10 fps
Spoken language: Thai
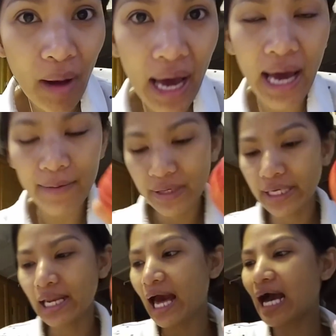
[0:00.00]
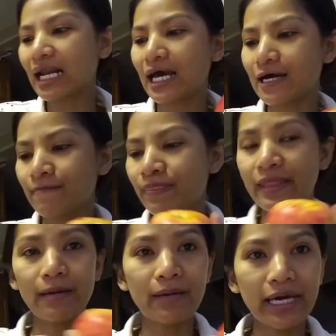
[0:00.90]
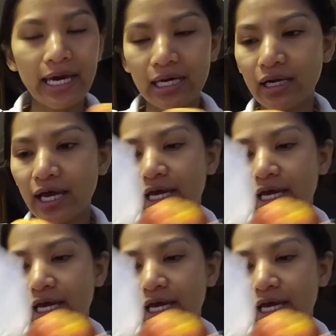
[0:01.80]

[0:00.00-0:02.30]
มากเมื่อกี้ล้างแล้วเดี๋ยวมาแกะข้างใน